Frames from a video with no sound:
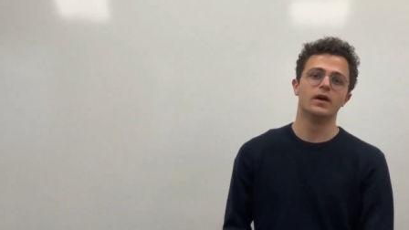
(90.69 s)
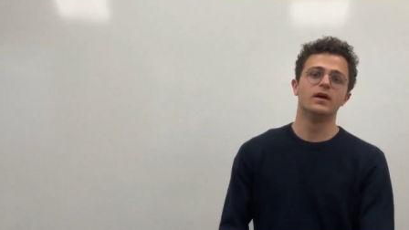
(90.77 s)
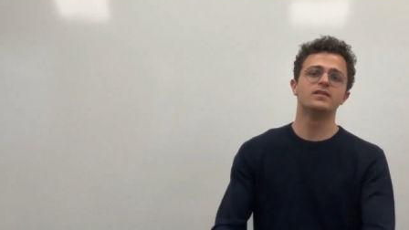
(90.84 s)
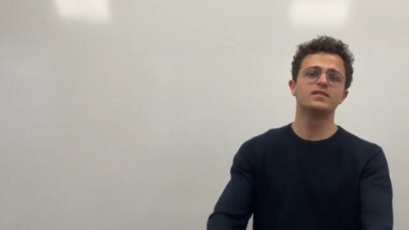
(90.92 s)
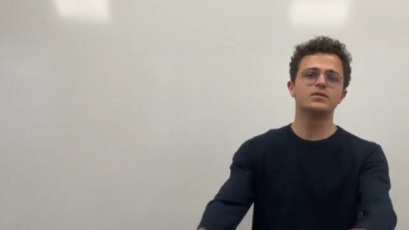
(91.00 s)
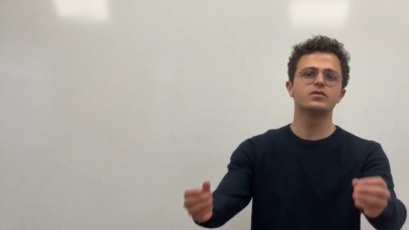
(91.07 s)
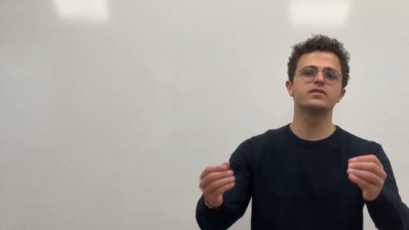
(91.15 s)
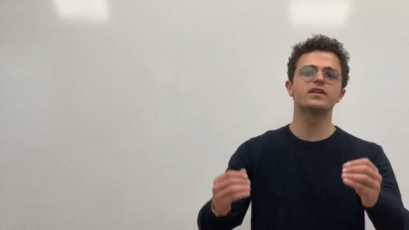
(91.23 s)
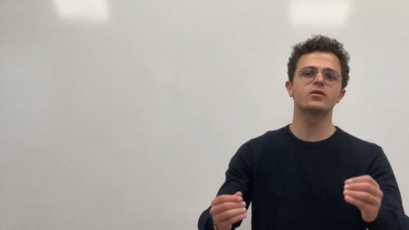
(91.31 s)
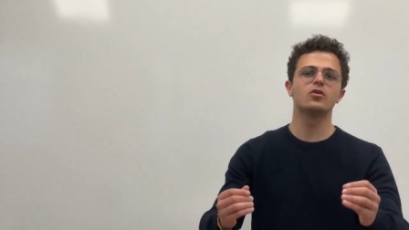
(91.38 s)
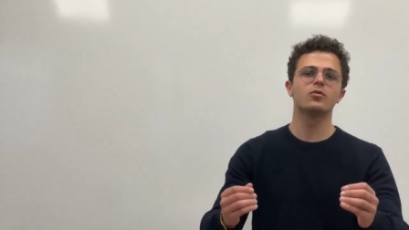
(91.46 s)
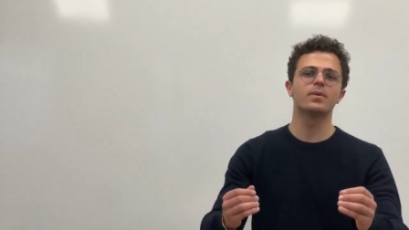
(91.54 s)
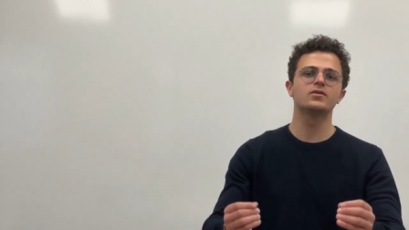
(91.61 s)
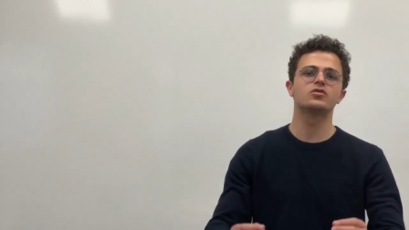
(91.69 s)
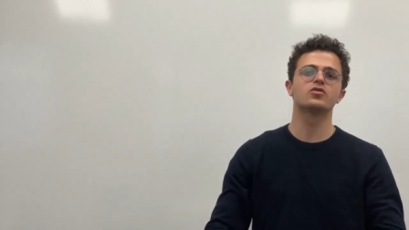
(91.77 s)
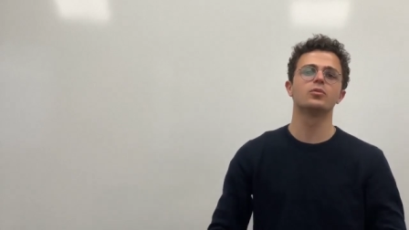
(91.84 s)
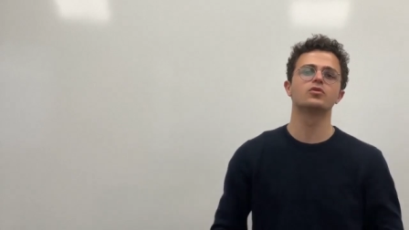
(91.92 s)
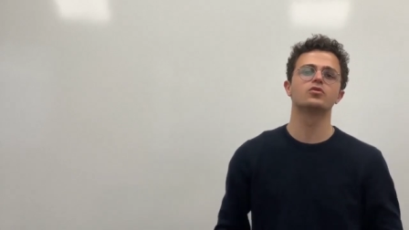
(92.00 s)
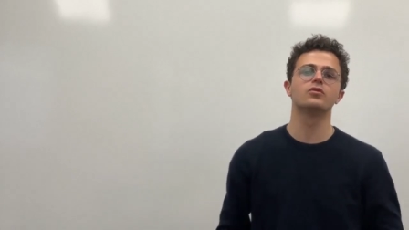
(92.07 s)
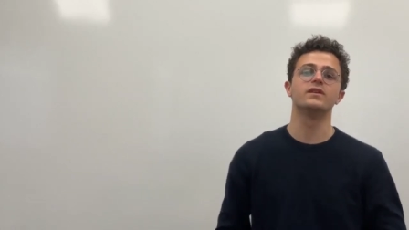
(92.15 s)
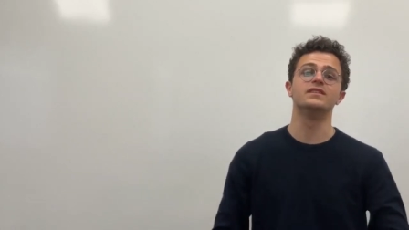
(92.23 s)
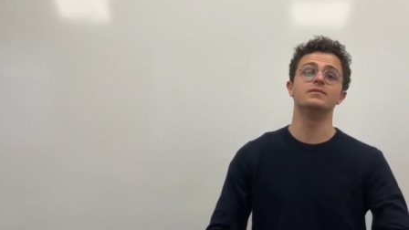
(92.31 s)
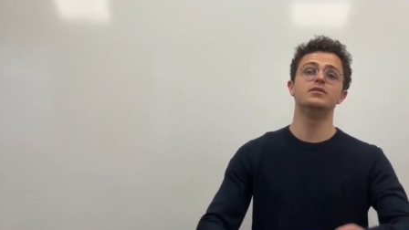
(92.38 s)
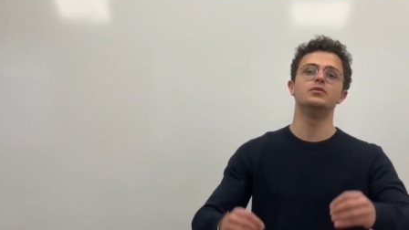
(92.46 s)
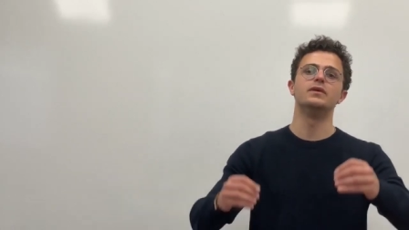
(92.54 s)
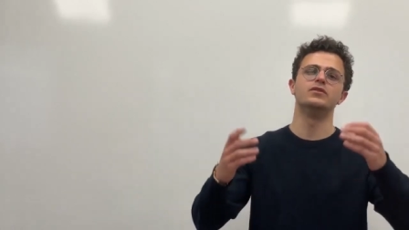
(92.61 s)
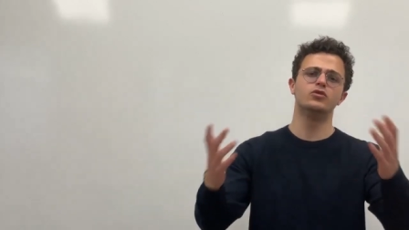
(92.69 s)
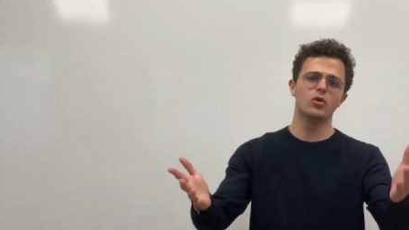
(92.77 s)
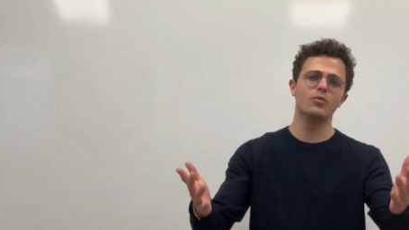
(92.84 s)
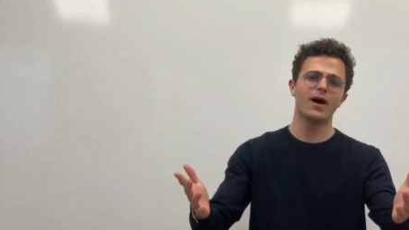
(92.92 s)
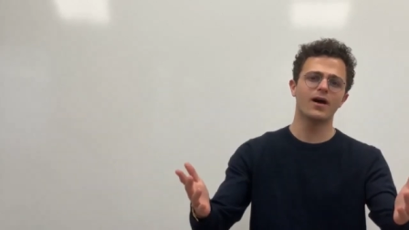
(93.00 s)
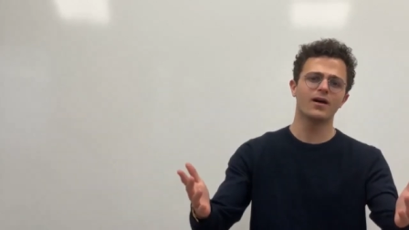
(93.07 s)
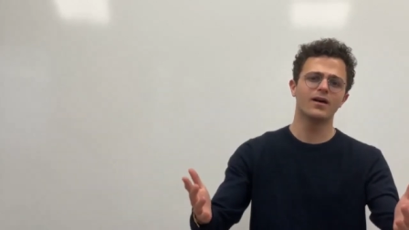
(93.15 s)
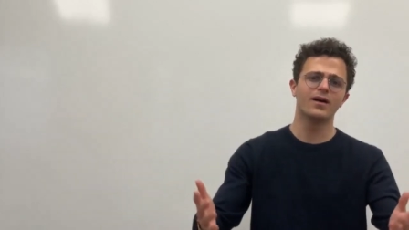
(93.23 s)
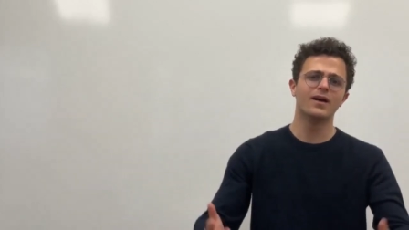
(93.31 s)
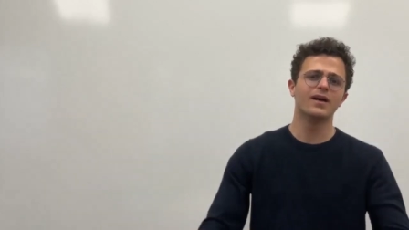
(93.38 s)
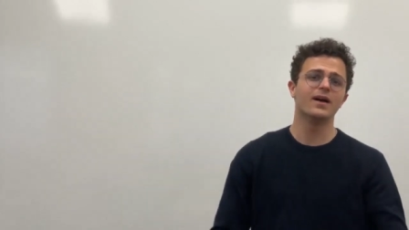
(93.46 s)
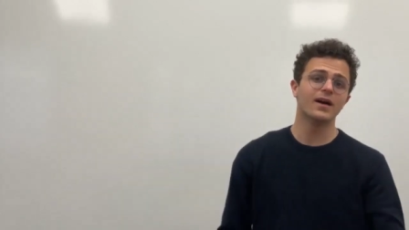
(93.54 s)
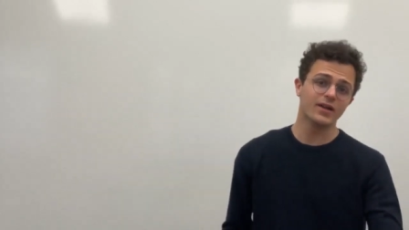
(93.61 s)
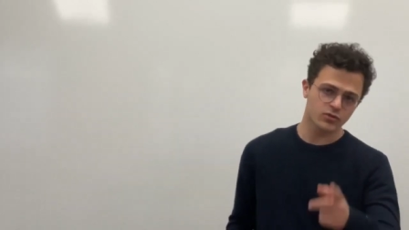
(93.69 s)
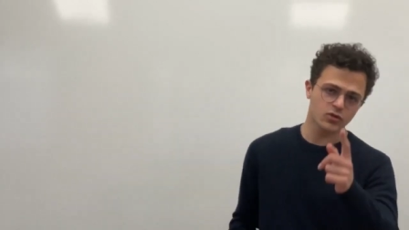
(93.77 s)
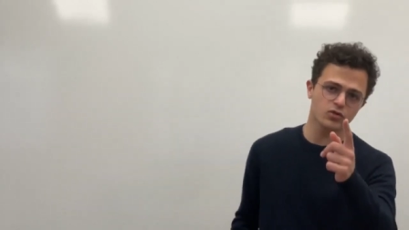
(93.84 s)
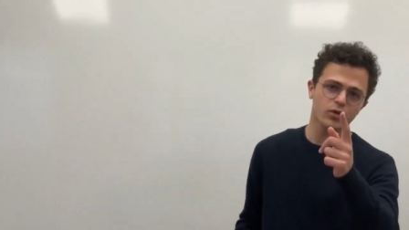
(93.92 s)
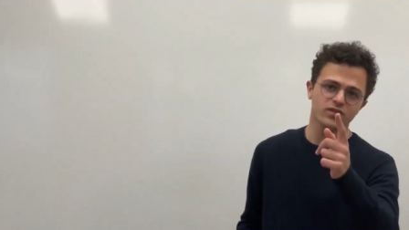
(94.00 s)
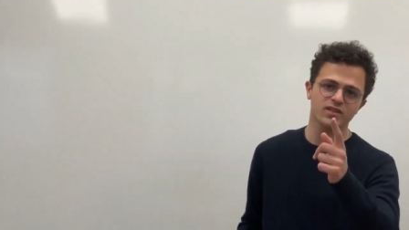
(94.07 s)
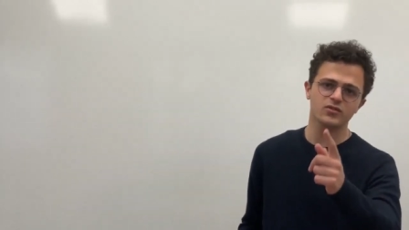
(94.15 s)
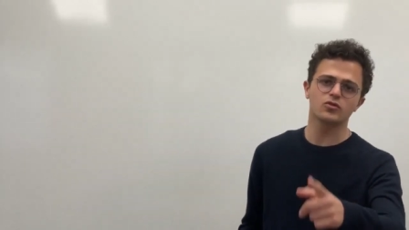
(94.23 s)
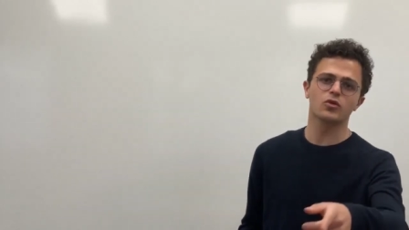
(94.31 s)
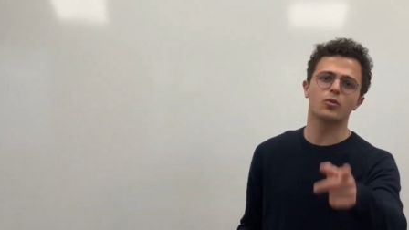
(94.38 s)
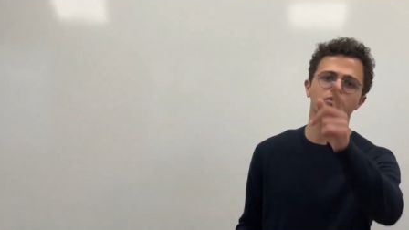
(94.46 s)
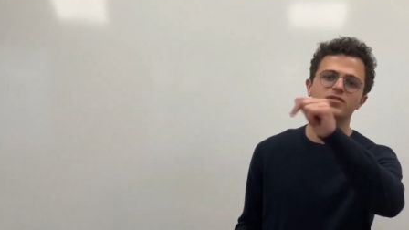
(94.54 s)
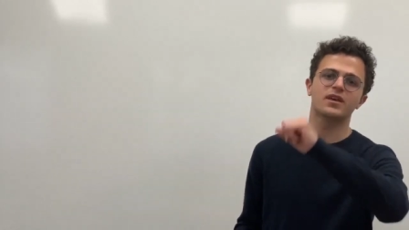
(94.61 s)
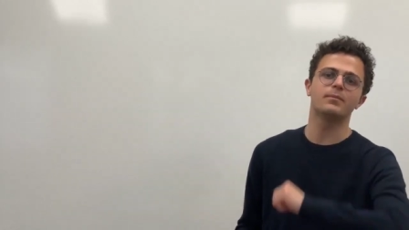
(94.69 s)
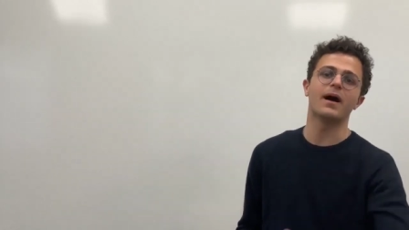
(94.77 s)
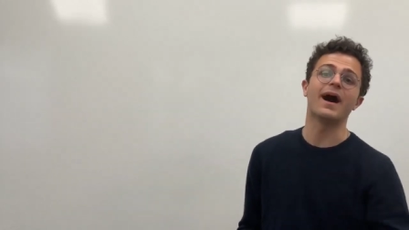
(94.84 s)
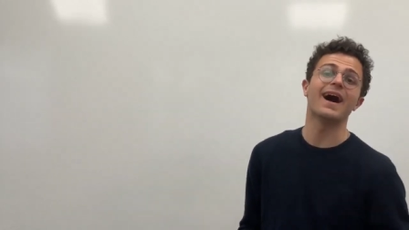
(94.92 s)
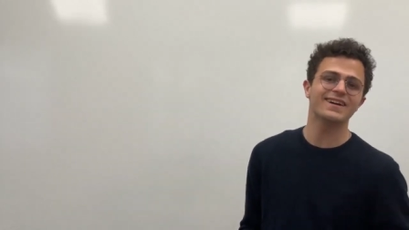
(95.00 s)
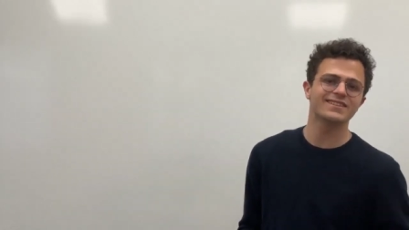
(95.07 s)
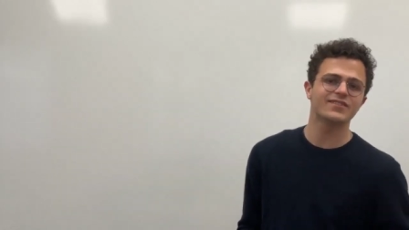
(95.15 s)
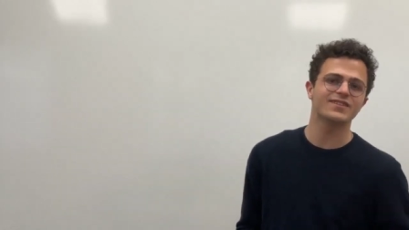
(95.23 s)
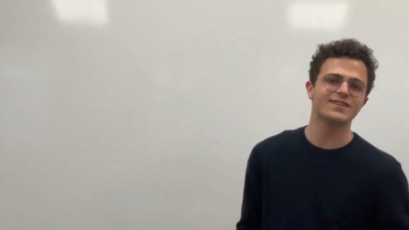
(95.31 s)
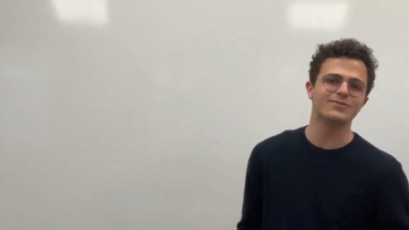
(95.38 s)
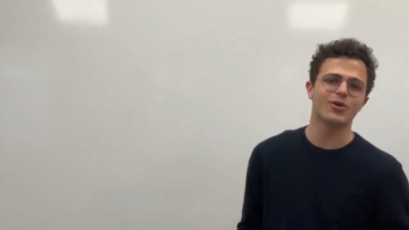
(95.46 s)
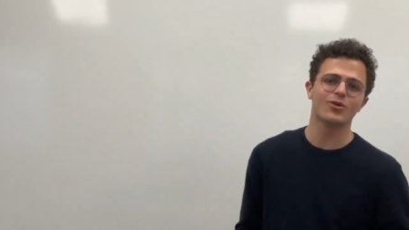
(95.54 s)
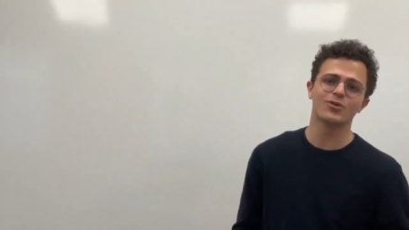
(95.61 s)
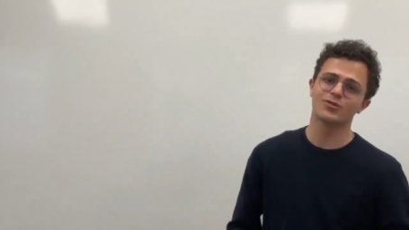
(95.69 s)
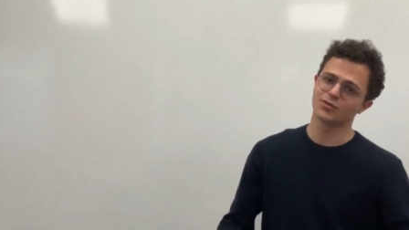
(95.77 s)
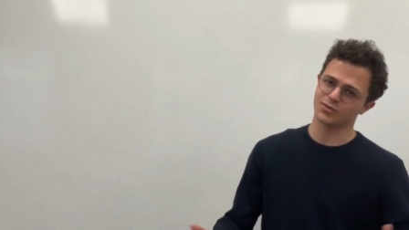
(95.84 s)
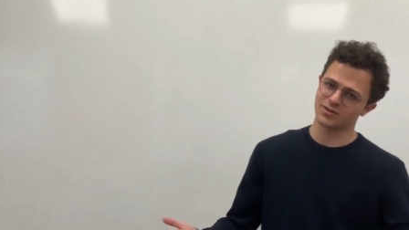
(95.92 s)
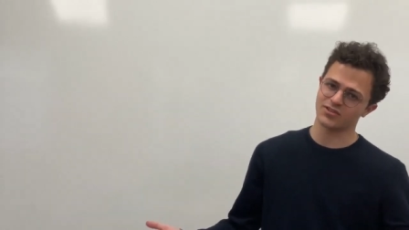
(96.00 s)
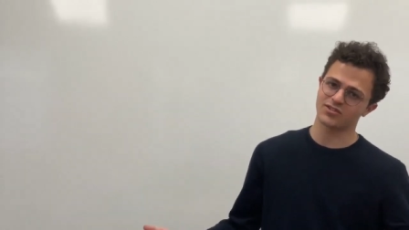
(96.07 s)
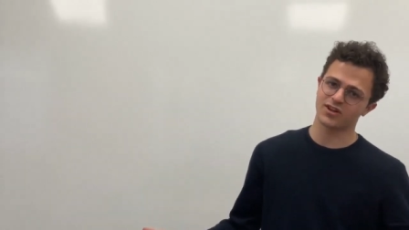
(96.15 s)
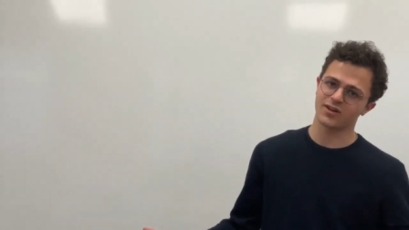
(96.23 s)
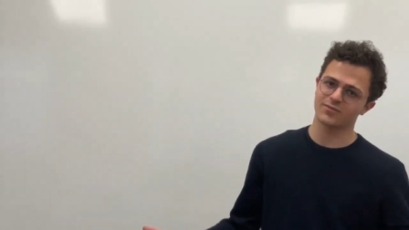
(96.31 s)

Si tu sais que le prix de ce manteau va diminuer demain, est-ce que toi aussi tu ne repousserais pas indéfiniment ton achat